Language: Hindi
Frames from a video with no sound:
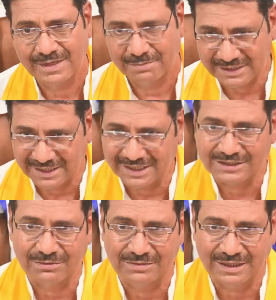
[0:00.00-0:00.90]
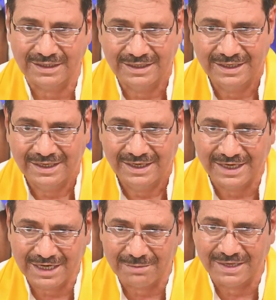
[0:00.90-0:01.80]
बताना चाहूँगा
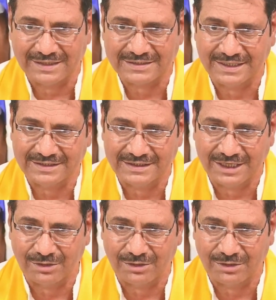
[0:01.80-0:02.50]
एक हमारा साथी था